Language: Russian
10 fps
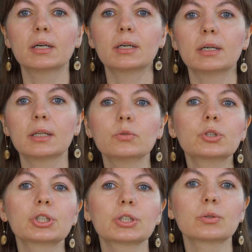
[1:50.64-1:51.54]
а,
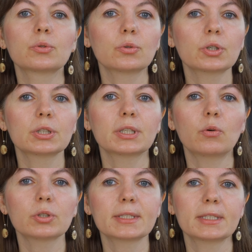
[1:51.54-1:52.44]
лучшие курорты
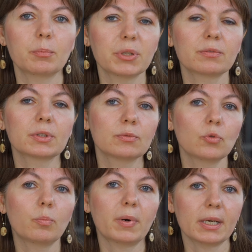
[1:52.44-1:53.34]
находятся на первых
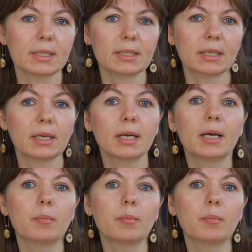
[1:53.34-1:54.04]
двух пальцах.